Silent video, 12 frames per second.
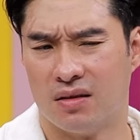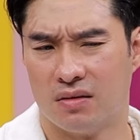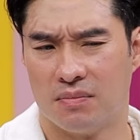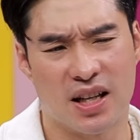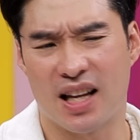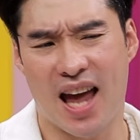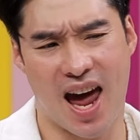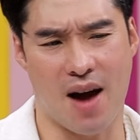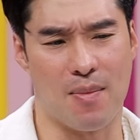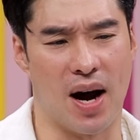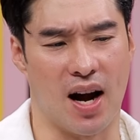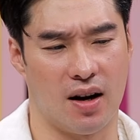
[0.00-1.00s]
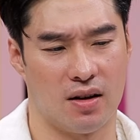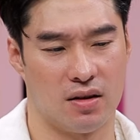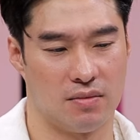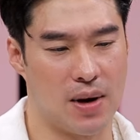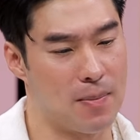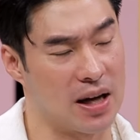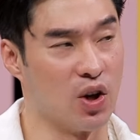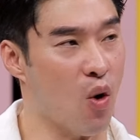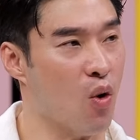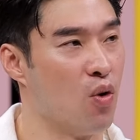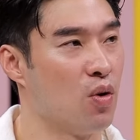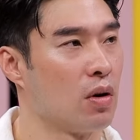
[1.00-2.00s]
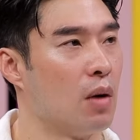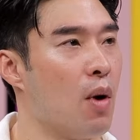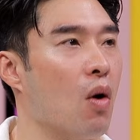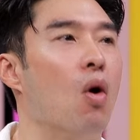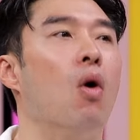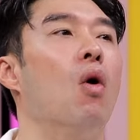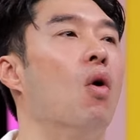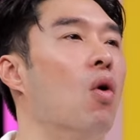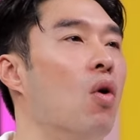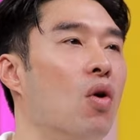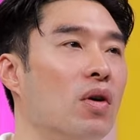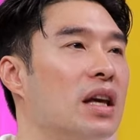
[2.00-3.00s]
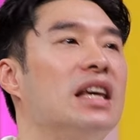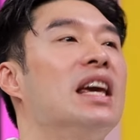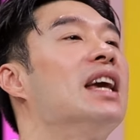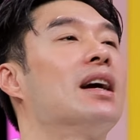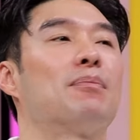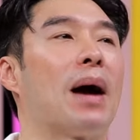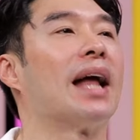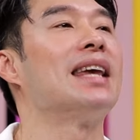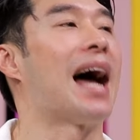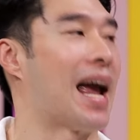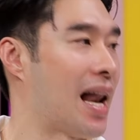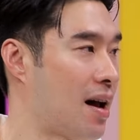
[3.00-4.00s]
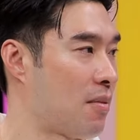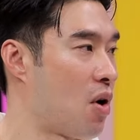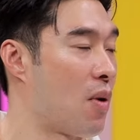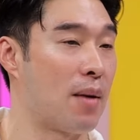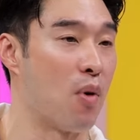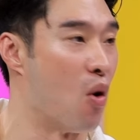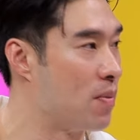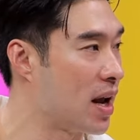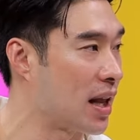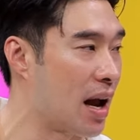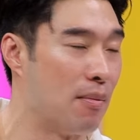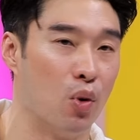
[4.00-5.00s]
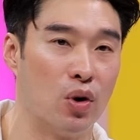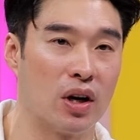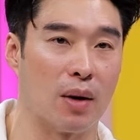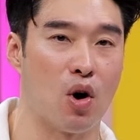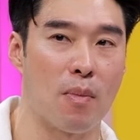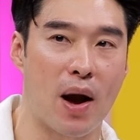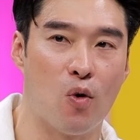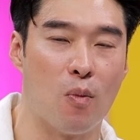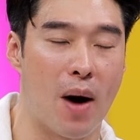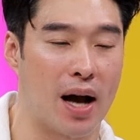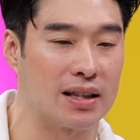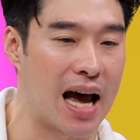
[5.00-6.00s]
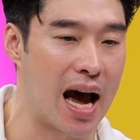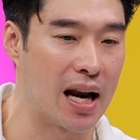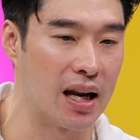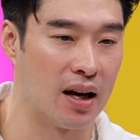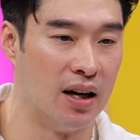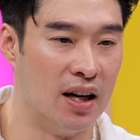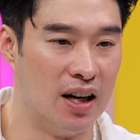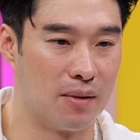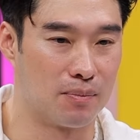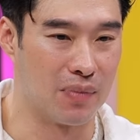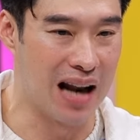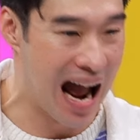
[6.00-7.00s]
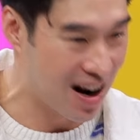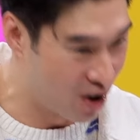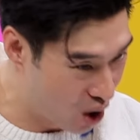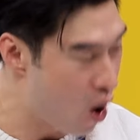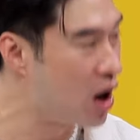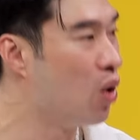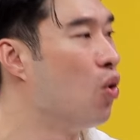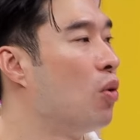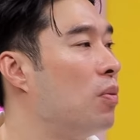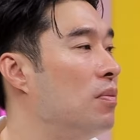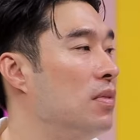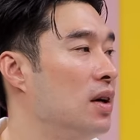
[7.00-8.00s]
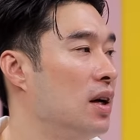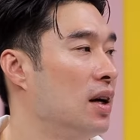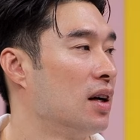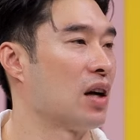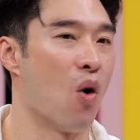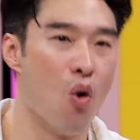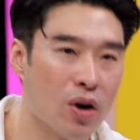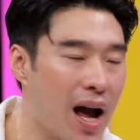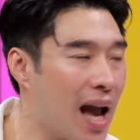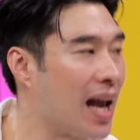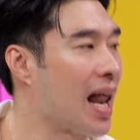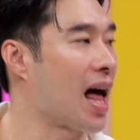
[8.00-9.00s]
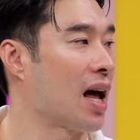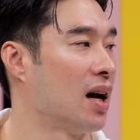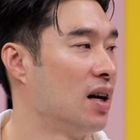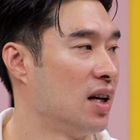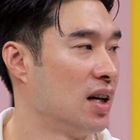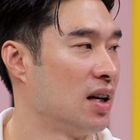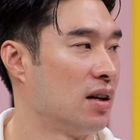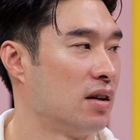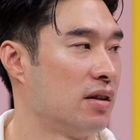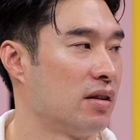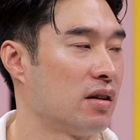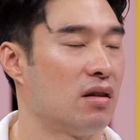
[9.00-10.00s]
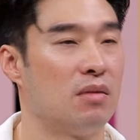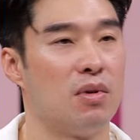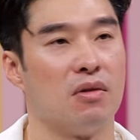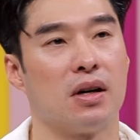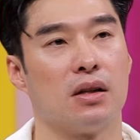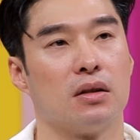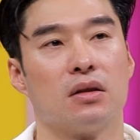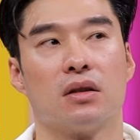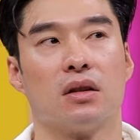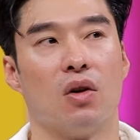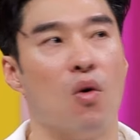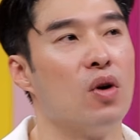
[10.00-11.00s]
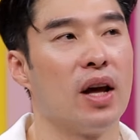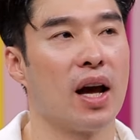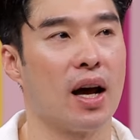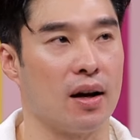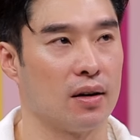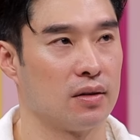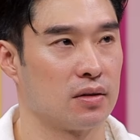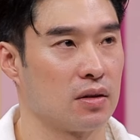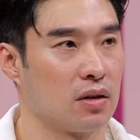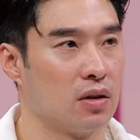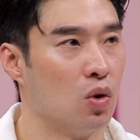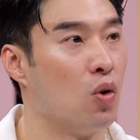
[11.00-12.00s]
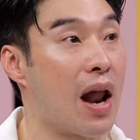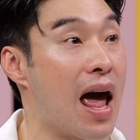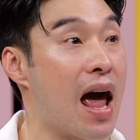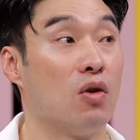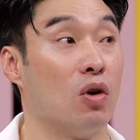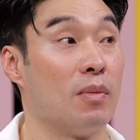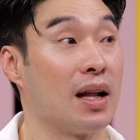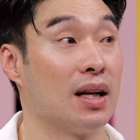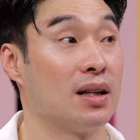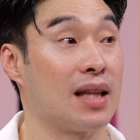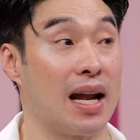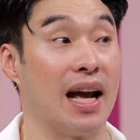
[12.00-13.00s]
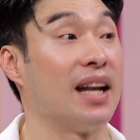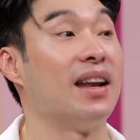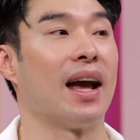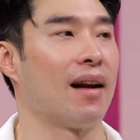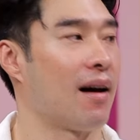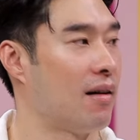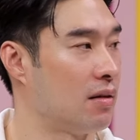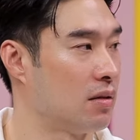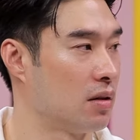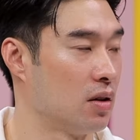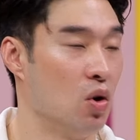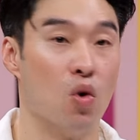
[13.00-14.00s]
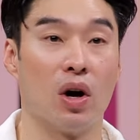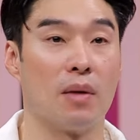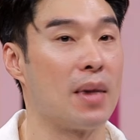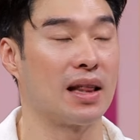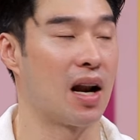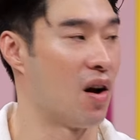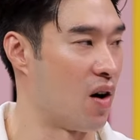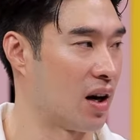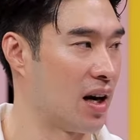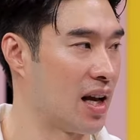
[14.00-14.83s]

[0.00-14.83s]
ไม่ใช่เทพอ่ะเป็นพระสงฆ์เราบอกโอ้โหนี่ยิ่งไปกันใหญ่แล้วเพราะว่าผมเนี่ยทำบุญกับพ่อแม่ครูบาอาจารย์เนี่ยหลาย100 รูปจะองค์ไหนล่ะเขาบอกว่าองค์เนี้ยดูแลหยวนมาตั้งแต่เด็กๆแล้วอยู่กันมาตลอดอะไร